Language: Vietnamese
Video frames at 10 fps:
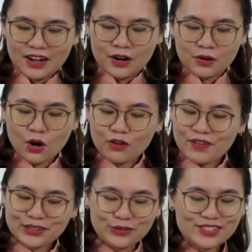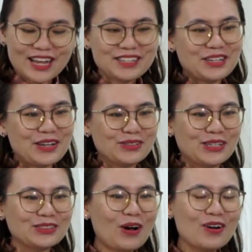rồi về tuổi xế chiều
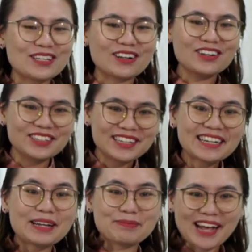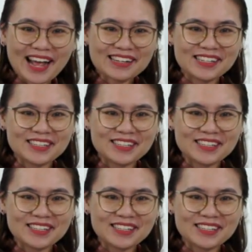thì tôi sẽ có những nét đẹp khác